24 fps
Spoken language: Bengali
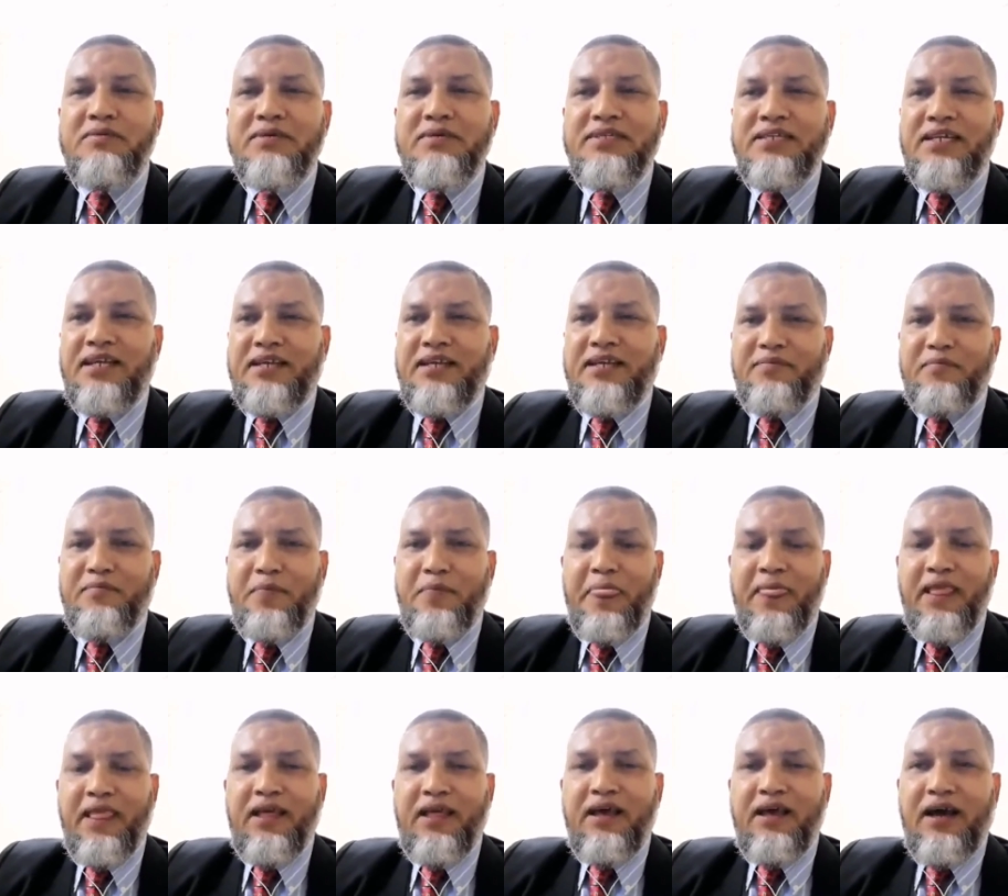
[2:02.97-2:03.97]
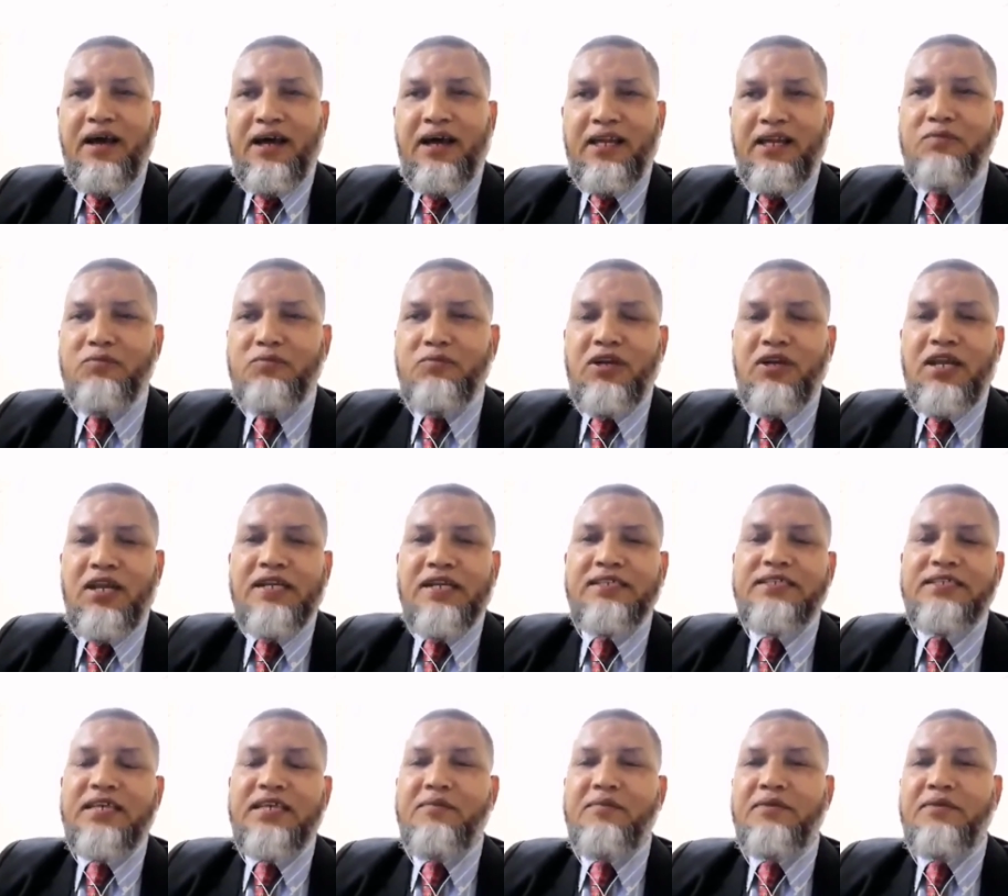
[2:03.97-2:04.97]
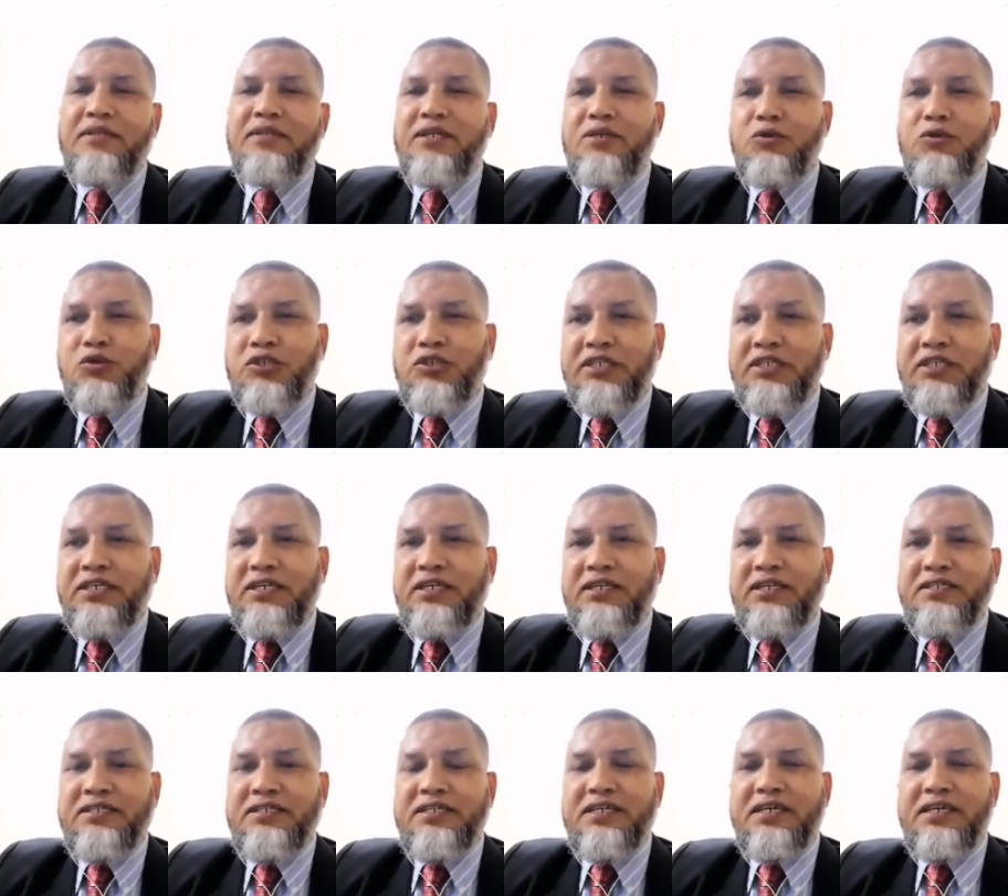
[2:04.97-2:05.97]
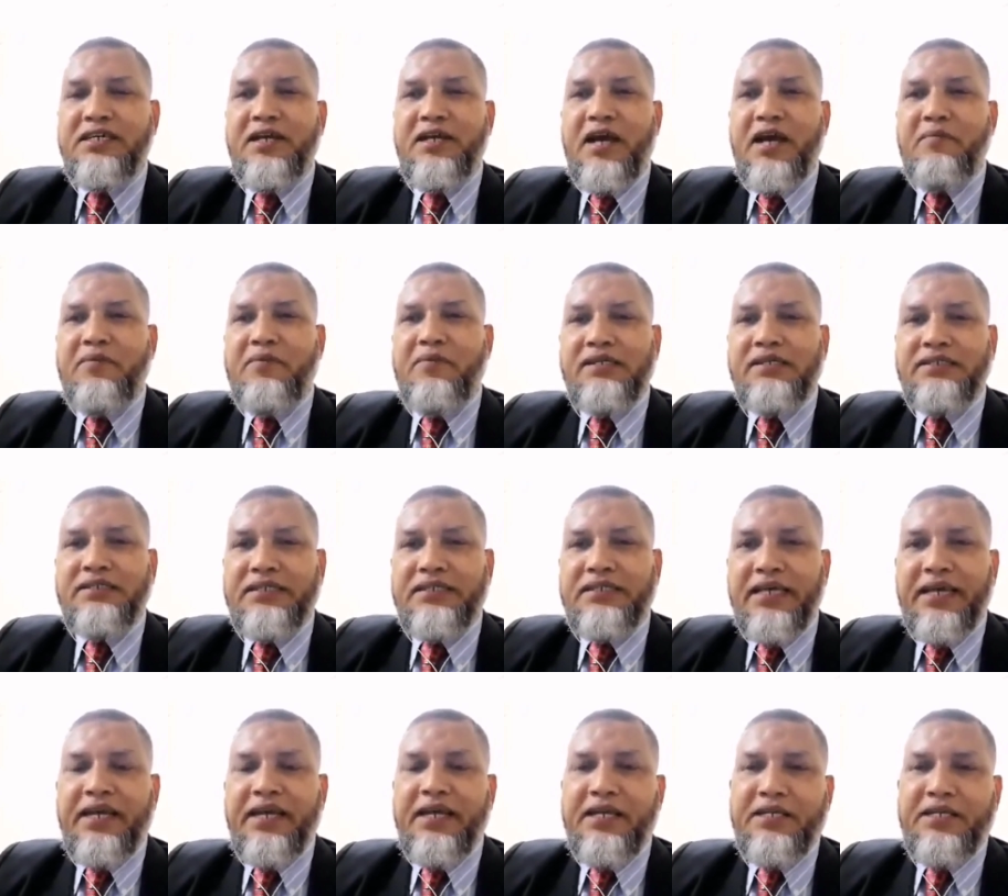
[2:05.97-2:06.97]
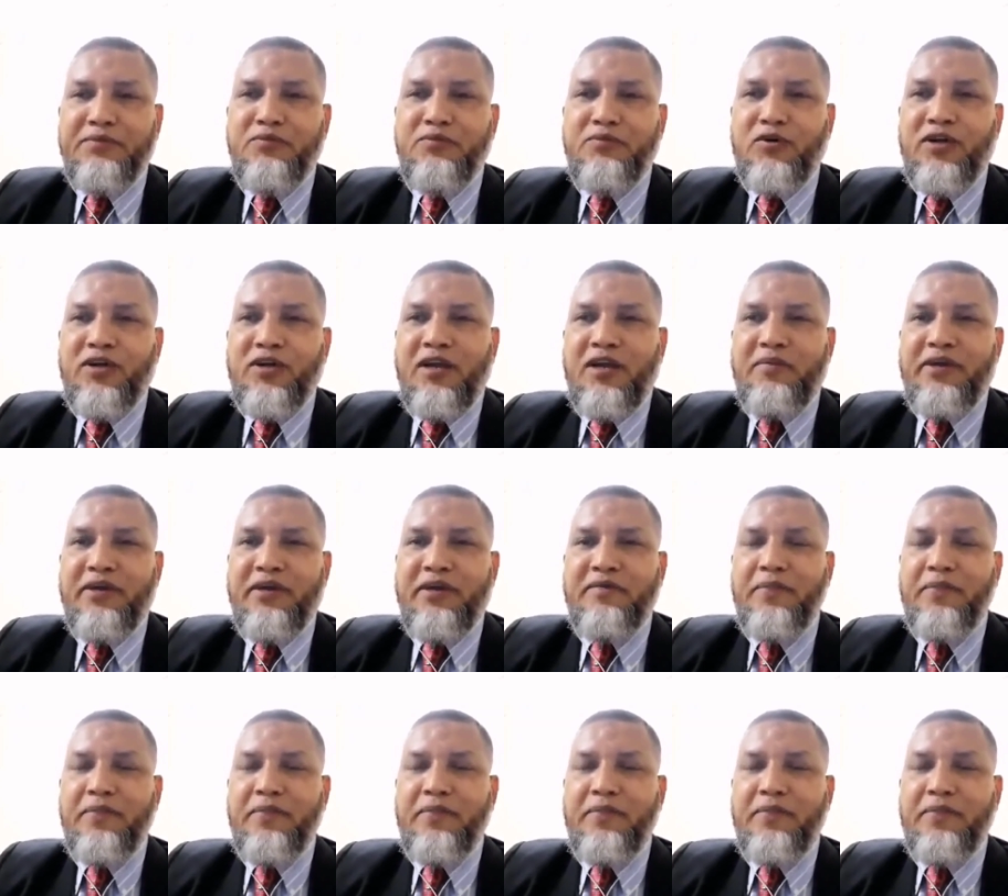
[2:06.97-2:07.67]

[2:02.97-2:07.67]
ছিলেন আলহামদুলিল্লাহ আজকে আমাদের খুশির দিন যে আমরা সেকেন্ড একটা প্রোগ্রামে